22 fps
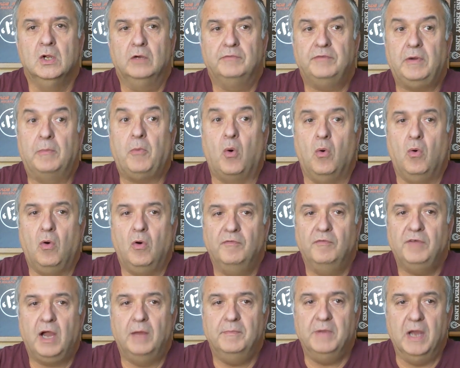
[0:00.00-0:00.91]
Enfin bon, on
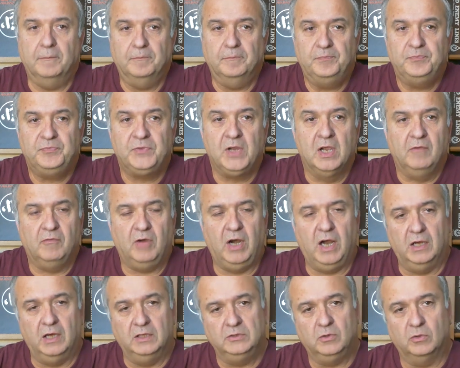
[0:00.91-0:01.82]
verra bien.
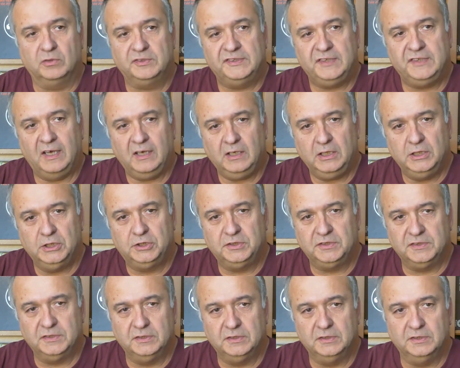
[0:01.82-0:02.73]
Voilà, donc ça
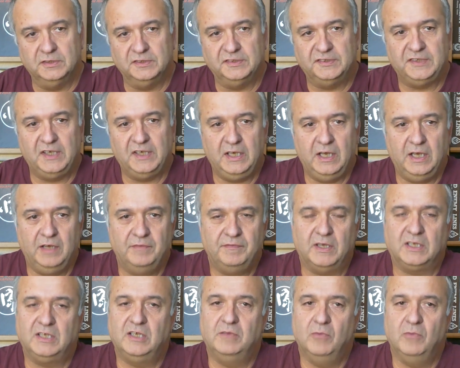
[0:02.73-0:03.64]
c'est
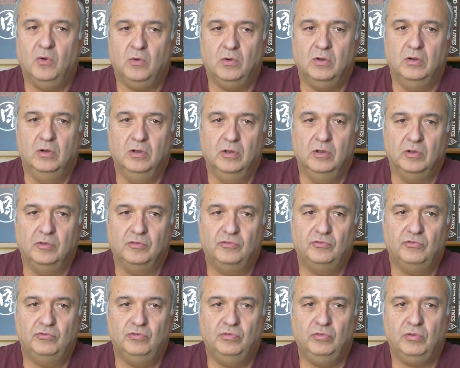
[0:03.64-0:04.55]
effectivement
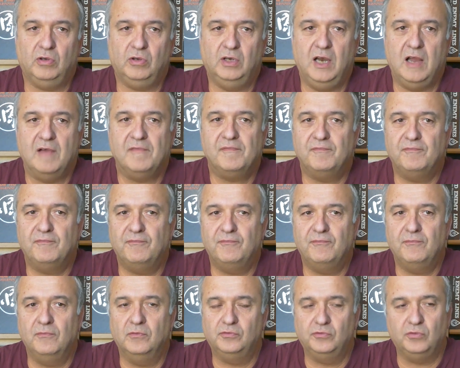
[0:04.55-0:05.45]
sur, la,
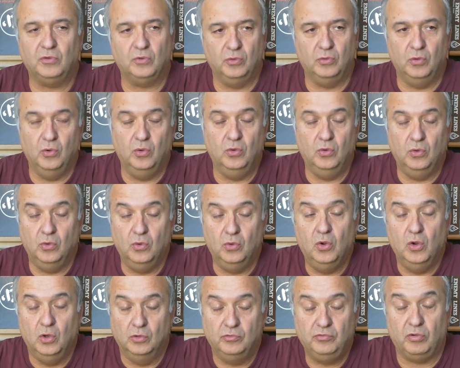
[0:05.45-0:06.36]

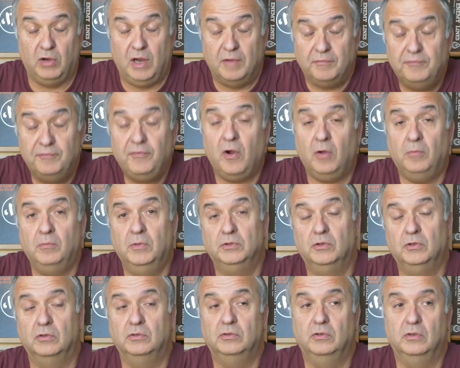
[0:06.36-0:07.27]
forme
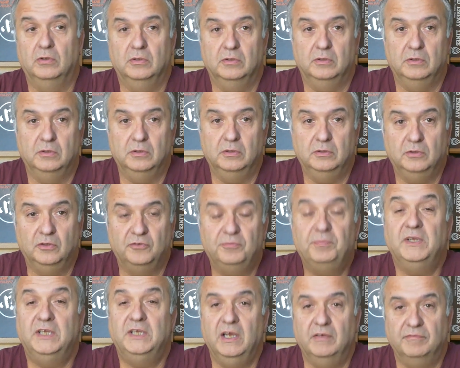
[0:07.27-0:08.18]
de ce
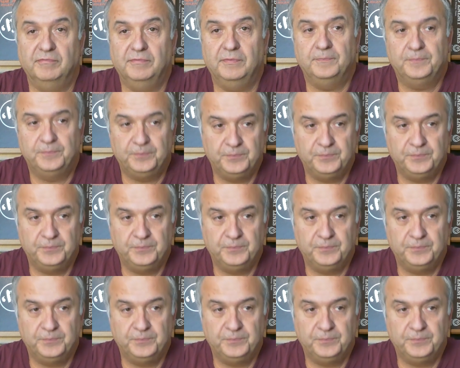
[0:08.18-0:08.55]
PDF.